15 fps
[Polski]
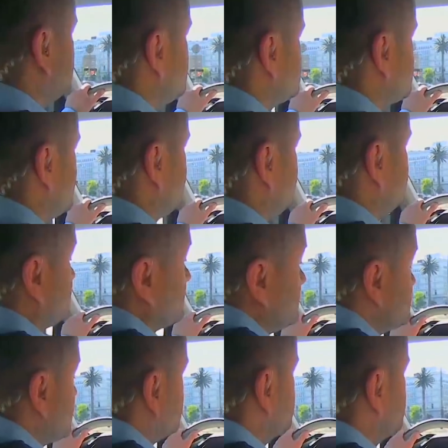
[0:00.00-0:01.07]
lotniska,
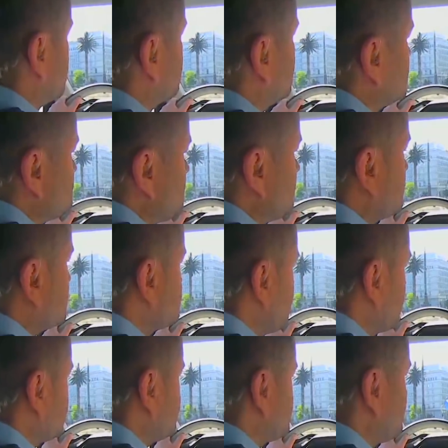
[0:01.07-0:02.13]
lotniska dzisiaj organizują
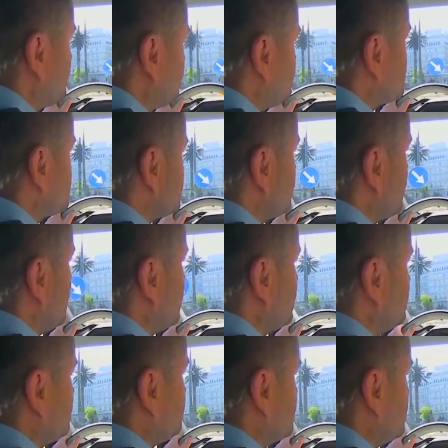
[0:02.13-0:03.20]
koncerty w swoich pustych
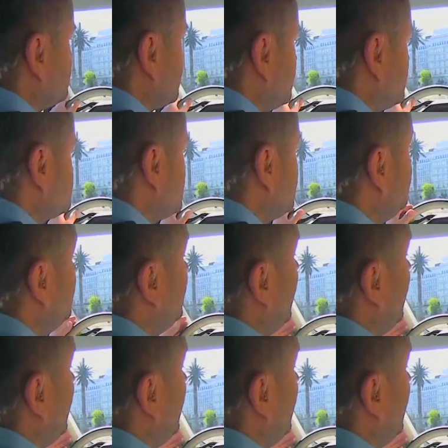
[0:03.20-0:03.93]
halach i to wygląda nieźle,